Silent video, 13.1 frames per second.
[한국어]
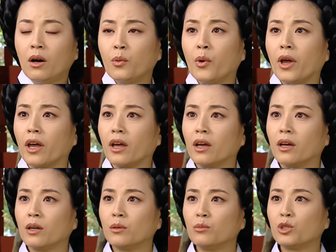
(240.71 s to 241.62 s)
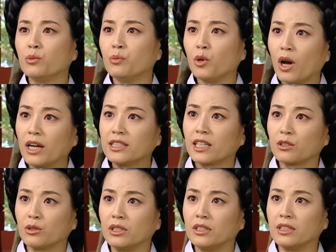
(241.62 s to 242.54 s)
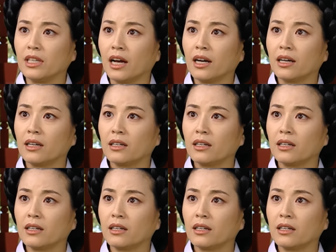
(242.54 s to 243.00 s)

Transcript: 왜? 무슨 묘안이라도 있느냐?